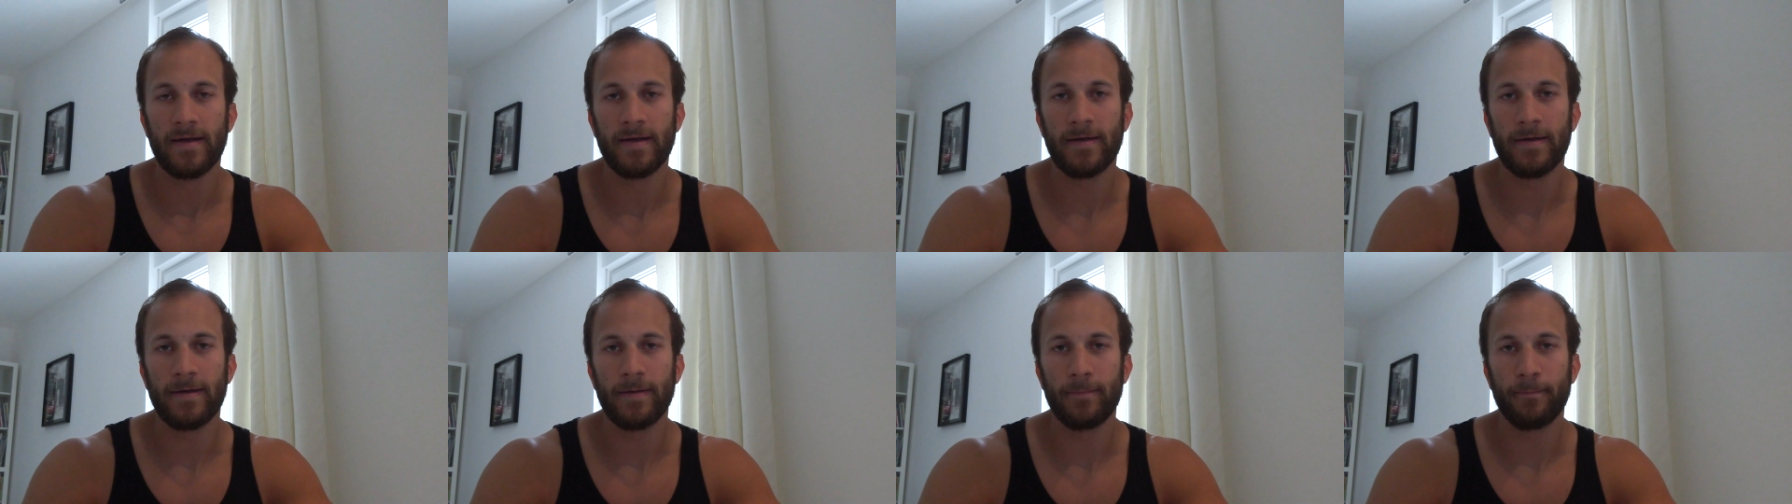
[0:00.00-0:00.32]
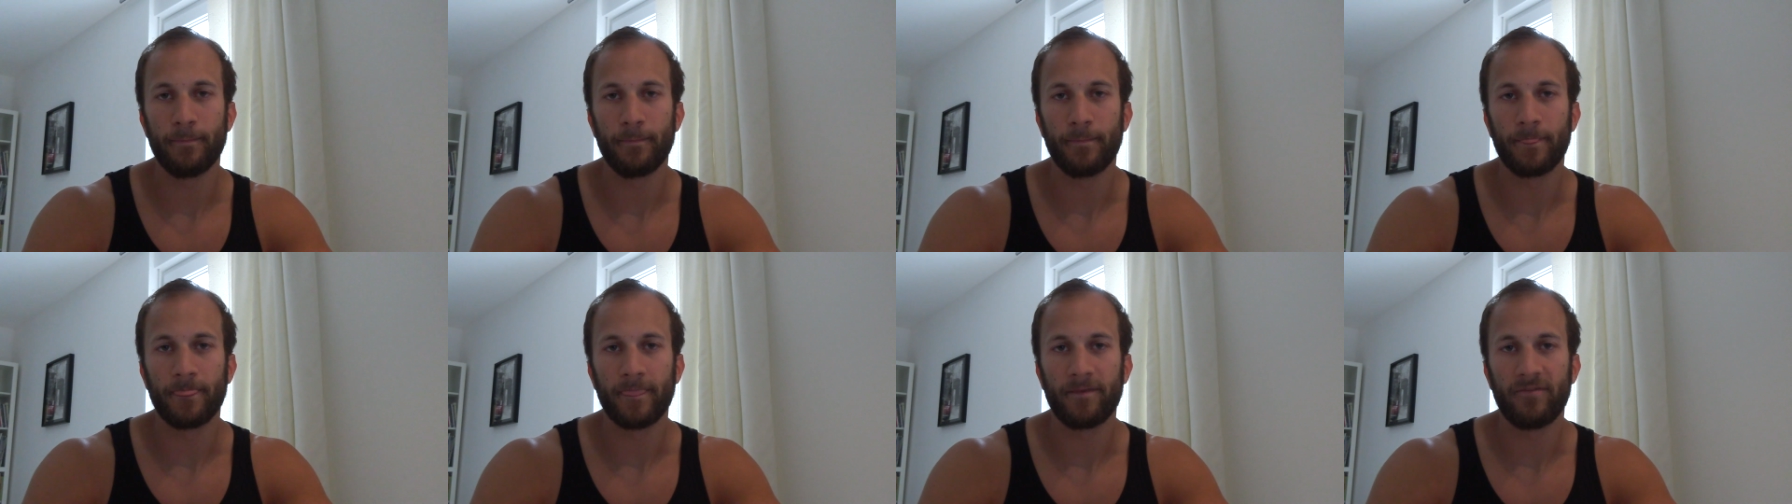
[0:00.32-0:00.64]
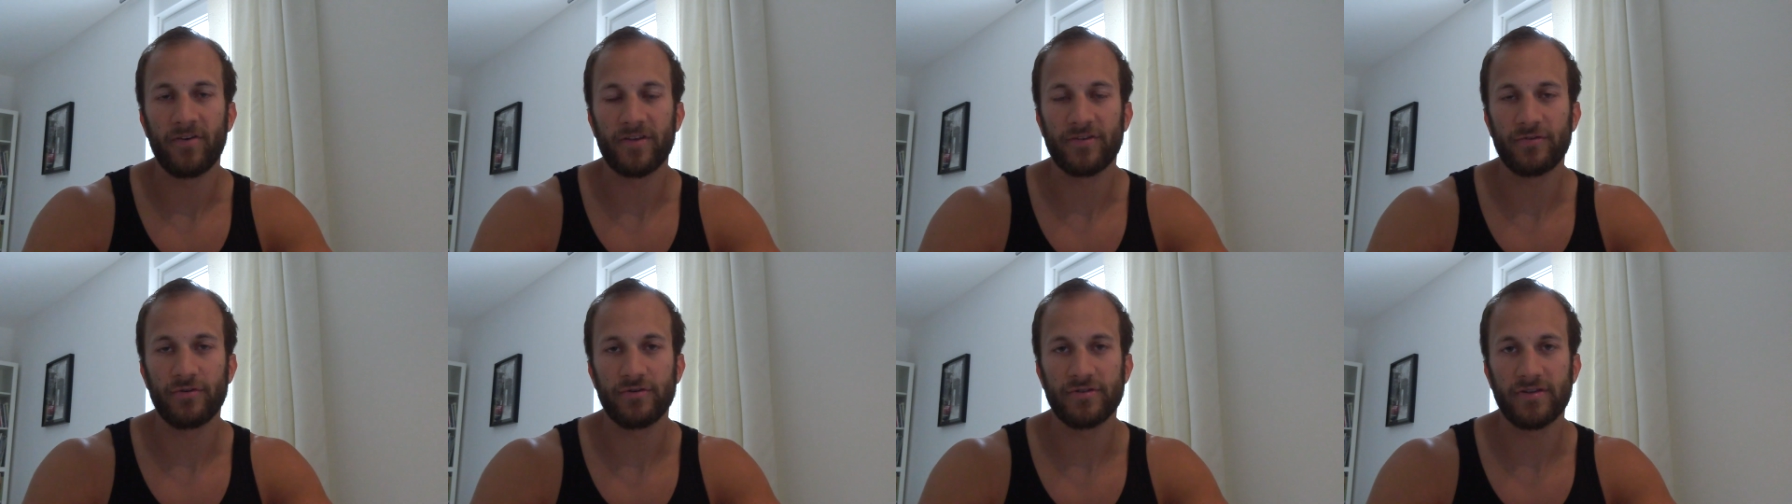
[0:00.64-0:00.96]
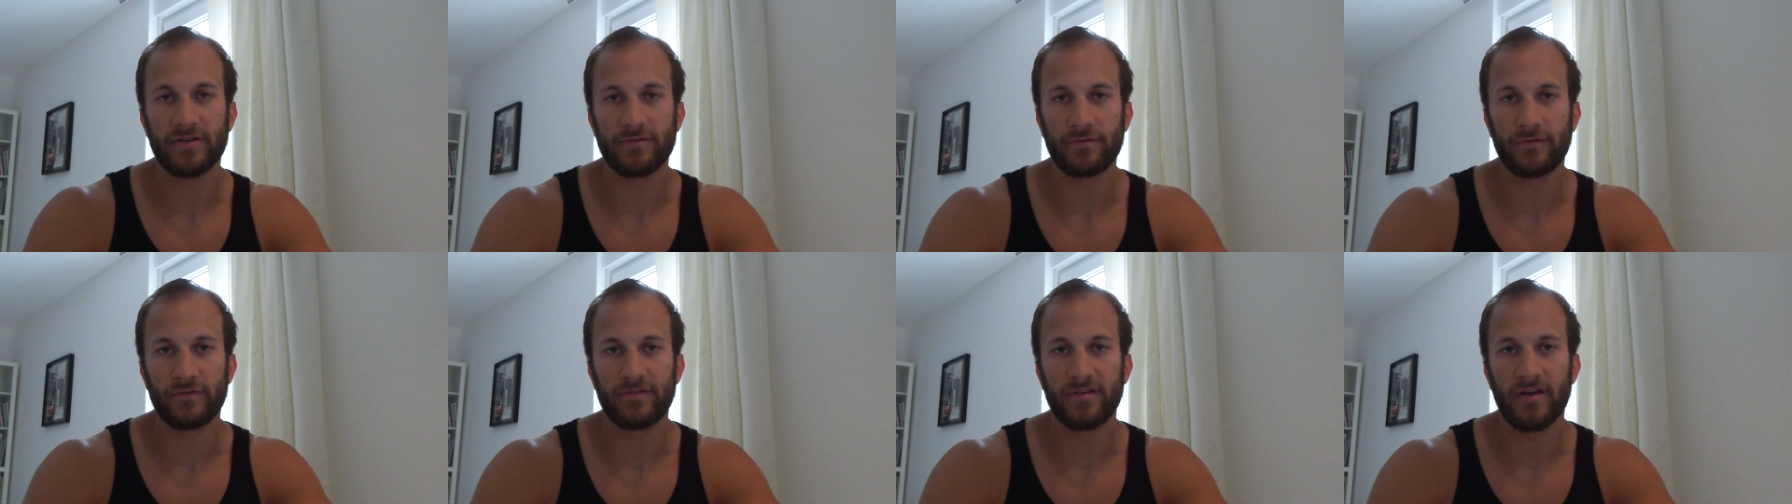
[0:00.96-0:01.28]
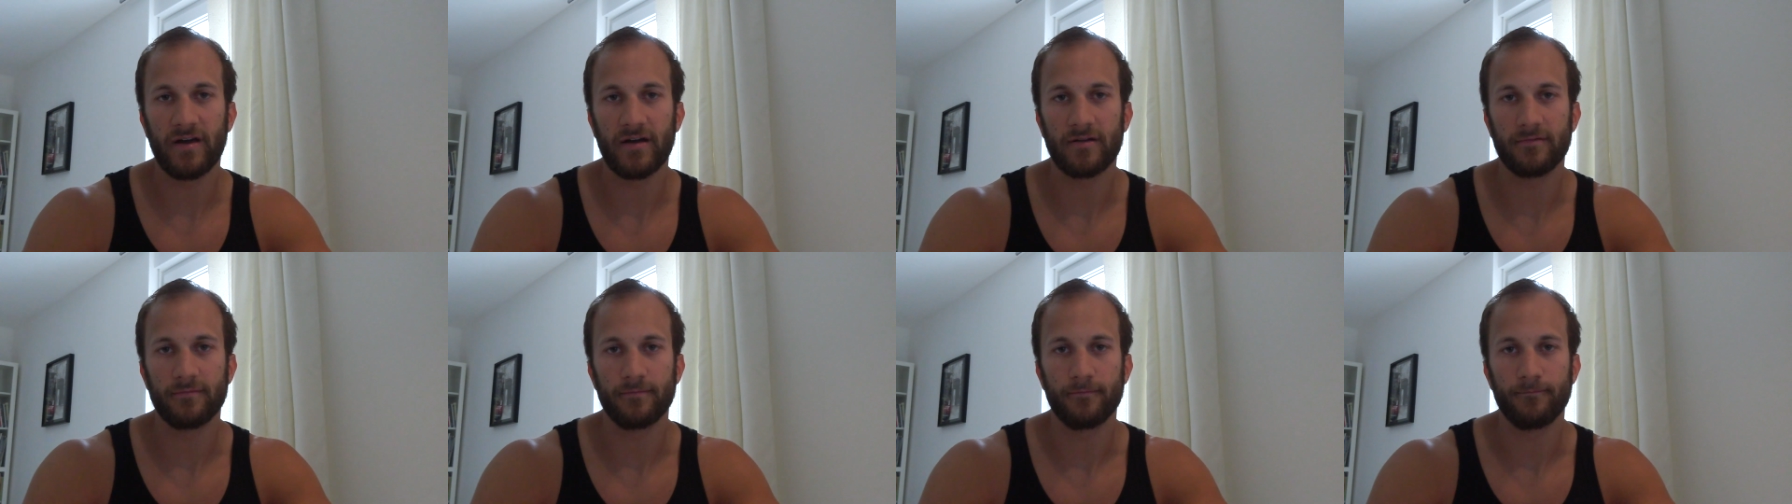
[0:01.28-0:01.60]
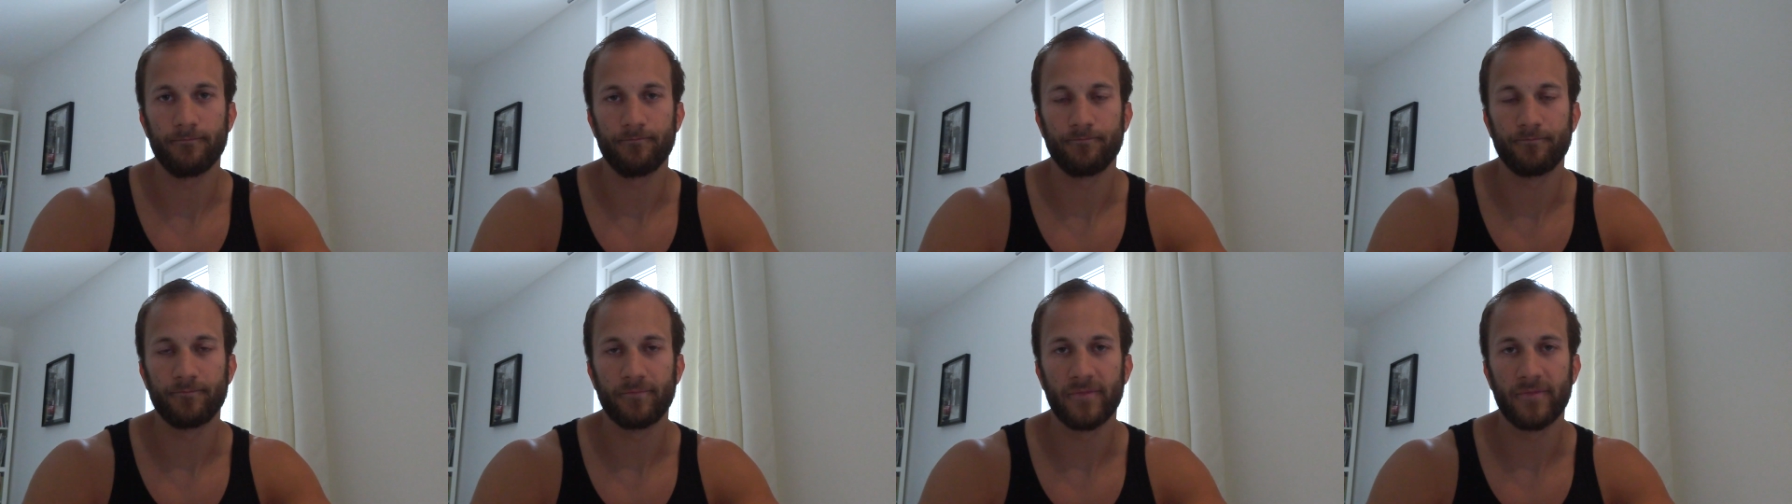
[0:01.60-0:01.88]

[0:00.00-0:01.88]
Ähm, was soll ich dazu sagen?